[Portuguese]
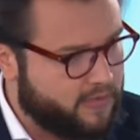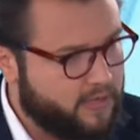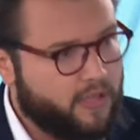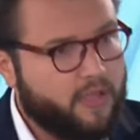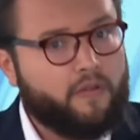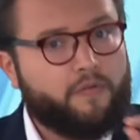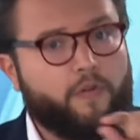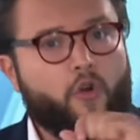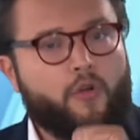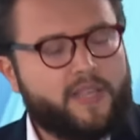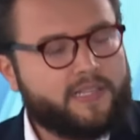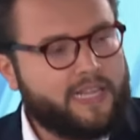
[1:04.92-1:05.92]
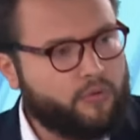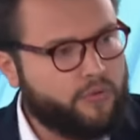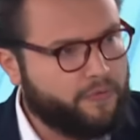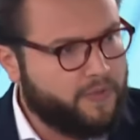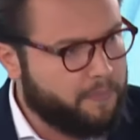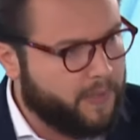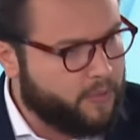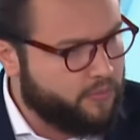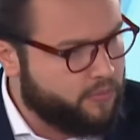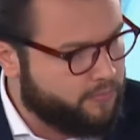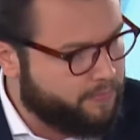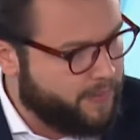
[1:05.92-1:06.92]
Uhum. Vou começar do fim para
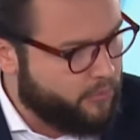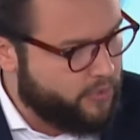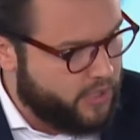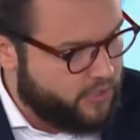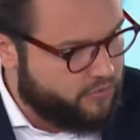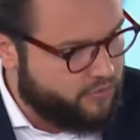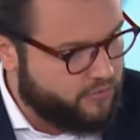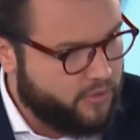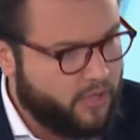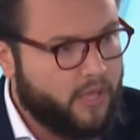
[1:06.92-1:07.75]
o, para o início.